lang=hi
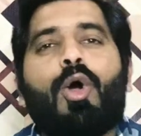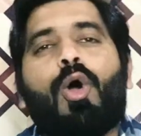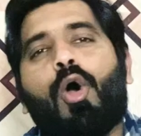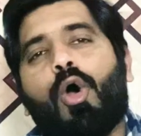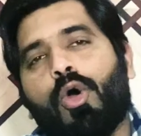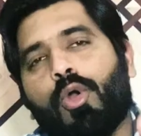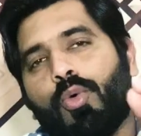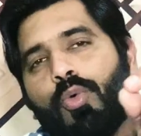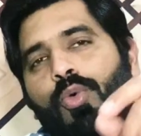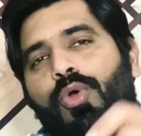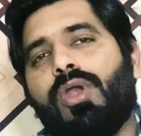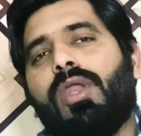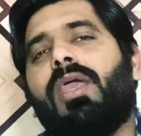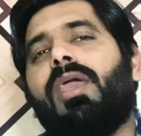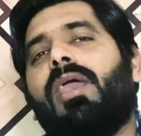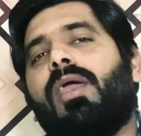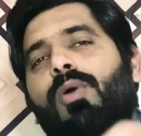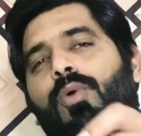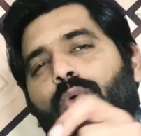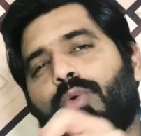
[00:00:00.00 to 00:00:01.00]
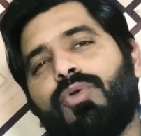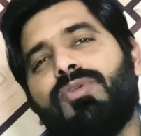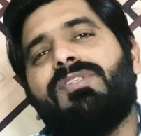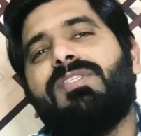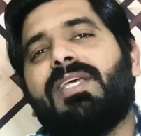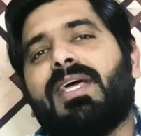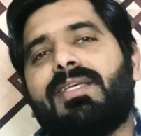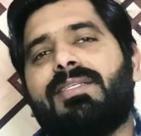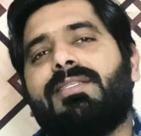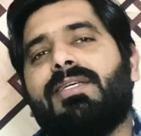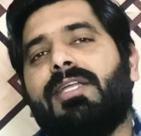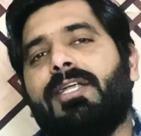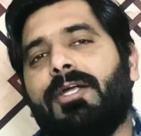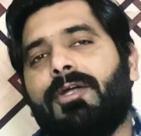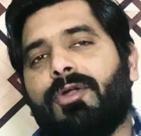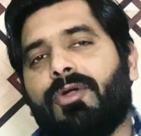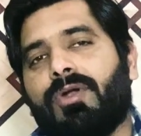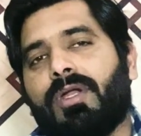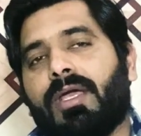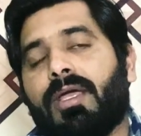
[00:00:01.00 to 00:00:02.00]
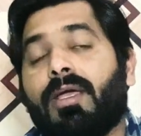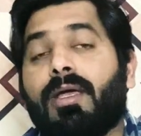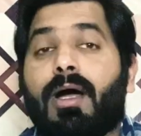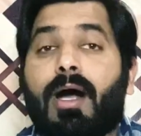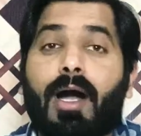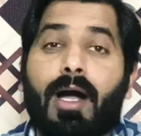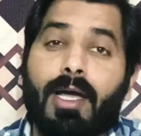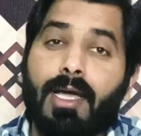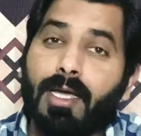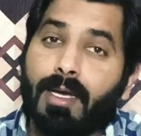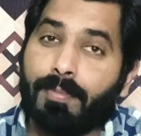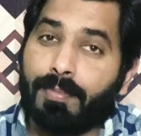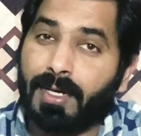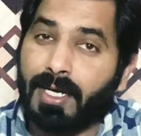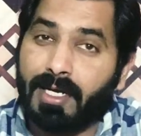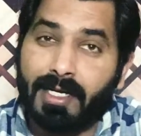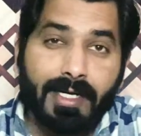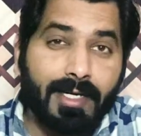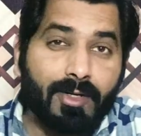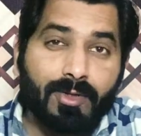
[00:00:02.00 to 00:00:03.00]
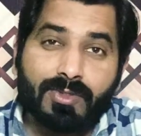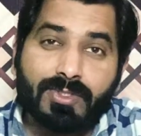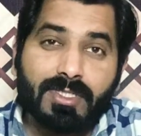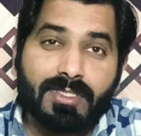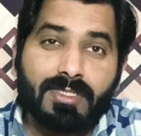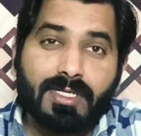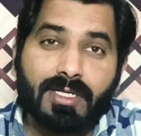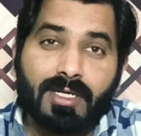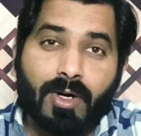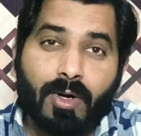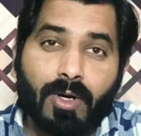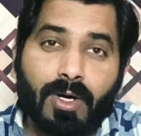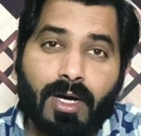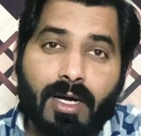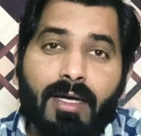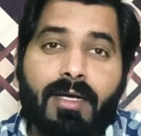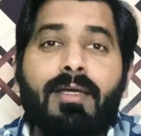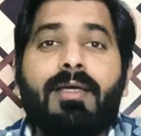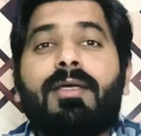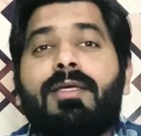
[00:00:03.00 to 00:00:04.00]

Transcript: और उनके उन सियासी लीडरों ने आगे अपने लीडरों से सीखा होगा